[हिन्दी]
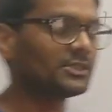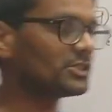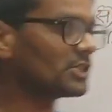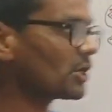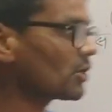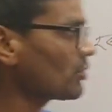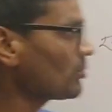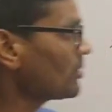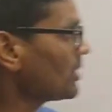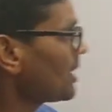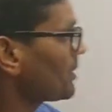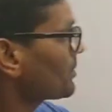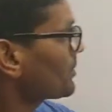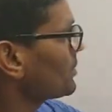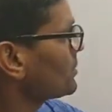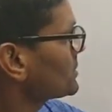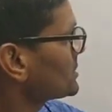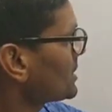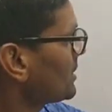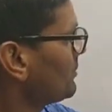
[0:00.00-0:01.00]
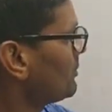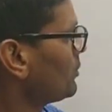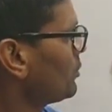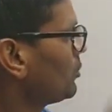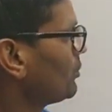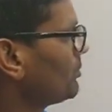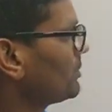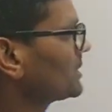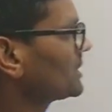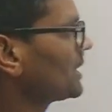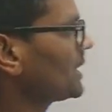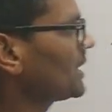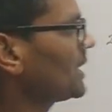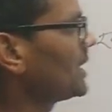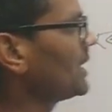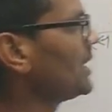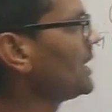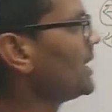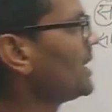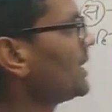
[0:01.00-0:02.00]
चारों में आपको इसका विलोम बताना
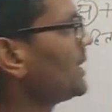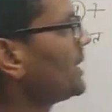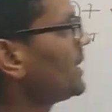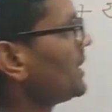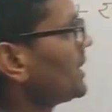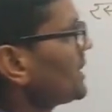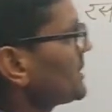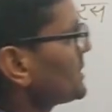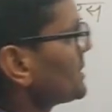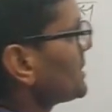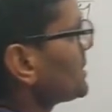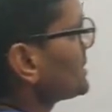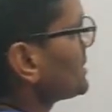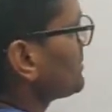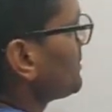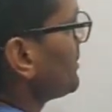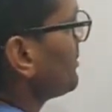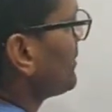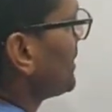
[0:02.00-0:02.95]
है नीरस की जब हम